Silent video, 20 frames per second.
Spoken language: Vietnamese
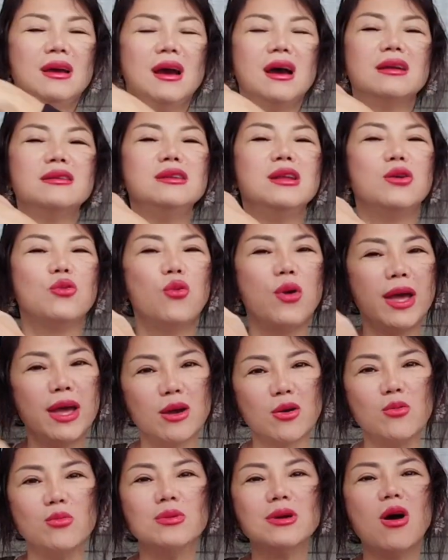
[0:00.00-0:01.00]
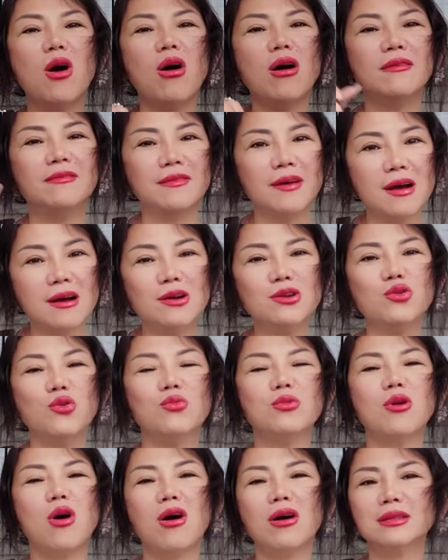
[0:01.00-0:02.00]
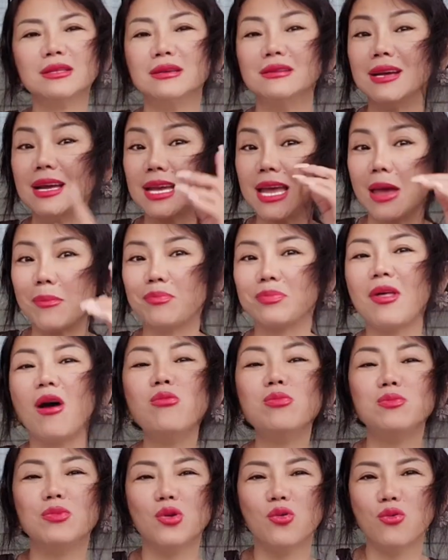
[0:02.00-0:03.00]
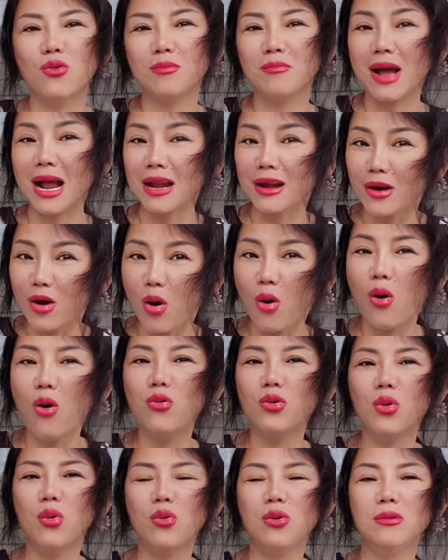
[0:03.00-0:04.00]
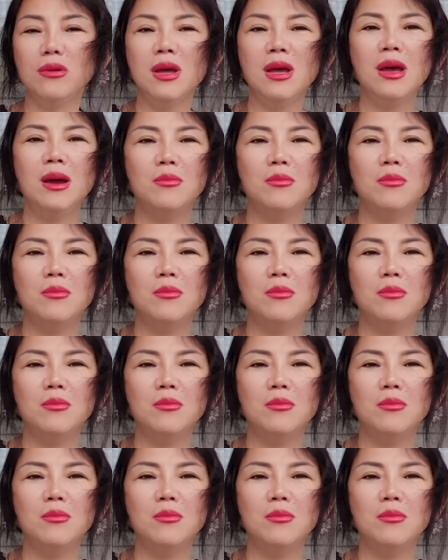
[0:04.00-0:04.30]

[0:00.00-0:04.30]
underwear cũng có vớ cũng có từ cái kẹp tóc luôn băng đô luôn